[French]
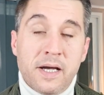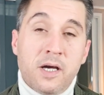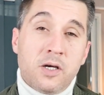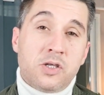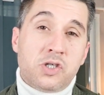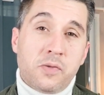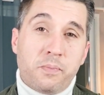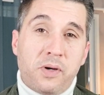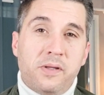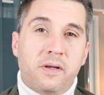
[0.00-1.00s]

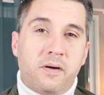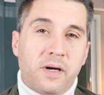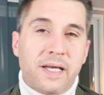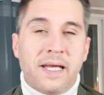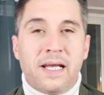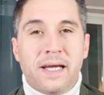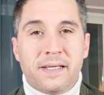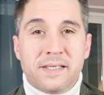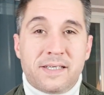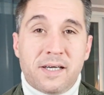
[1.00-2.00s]
Cependant, il y a
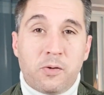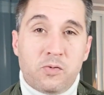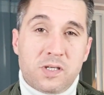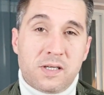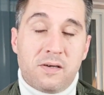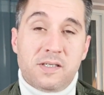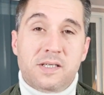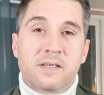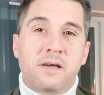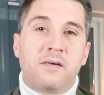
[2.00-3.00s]
des
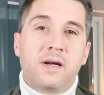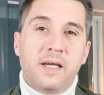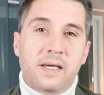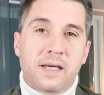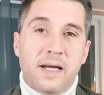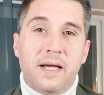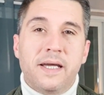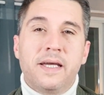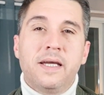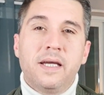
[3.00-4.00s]
circonstances dans lesquelles
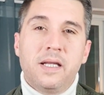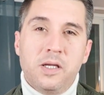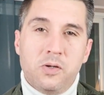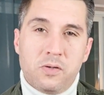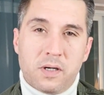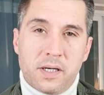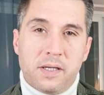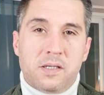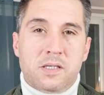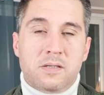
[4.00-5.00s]

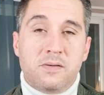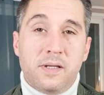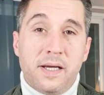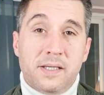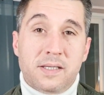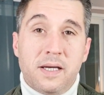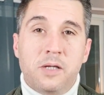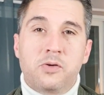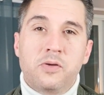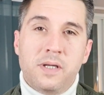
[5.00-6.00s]
ignorer son ex
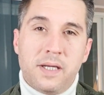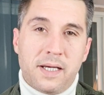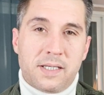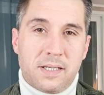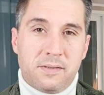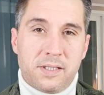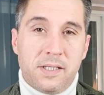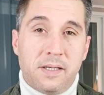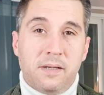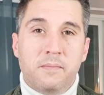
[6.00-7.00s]
est une excellente
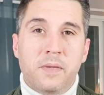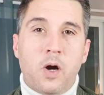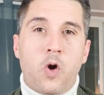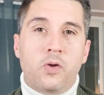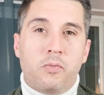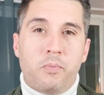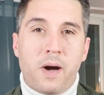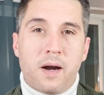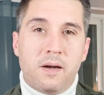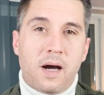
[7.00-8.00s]
idée. Mais on en
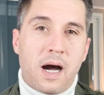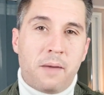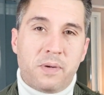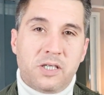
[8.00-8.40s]
parle après le